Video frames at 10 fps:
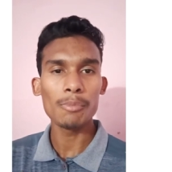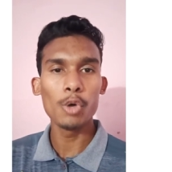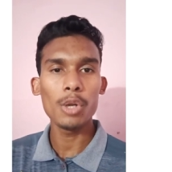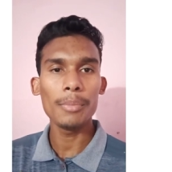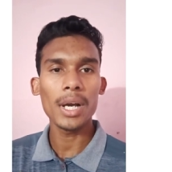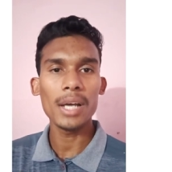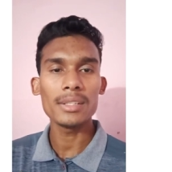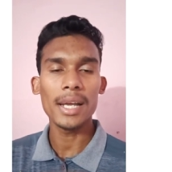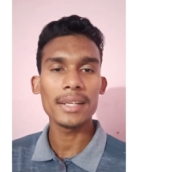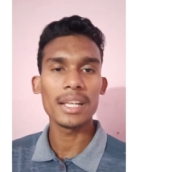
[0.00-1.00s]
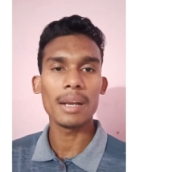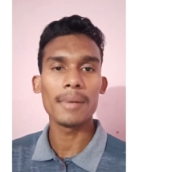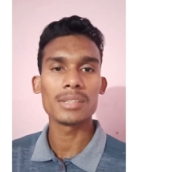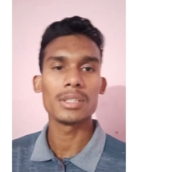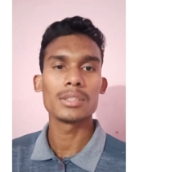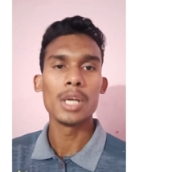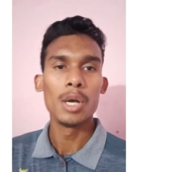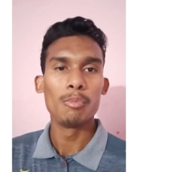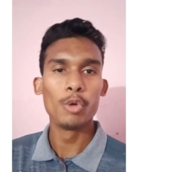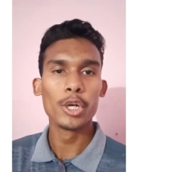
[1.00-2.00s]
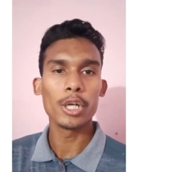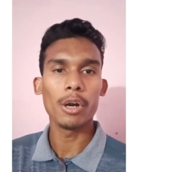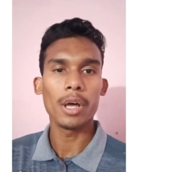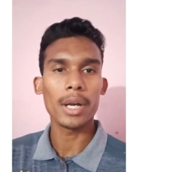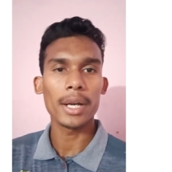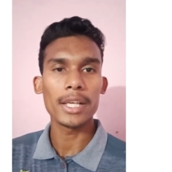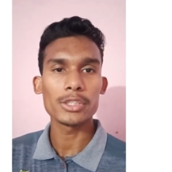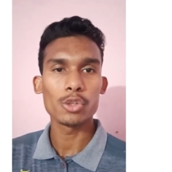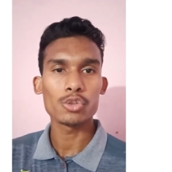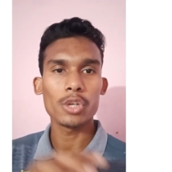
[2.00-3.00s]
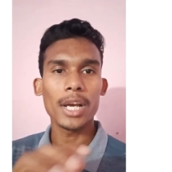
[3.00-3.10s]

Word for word: मोहन बगान एंड केरला ब्लास्टर्स मूविंग डॉट और नेक्स्ट न्यूज तो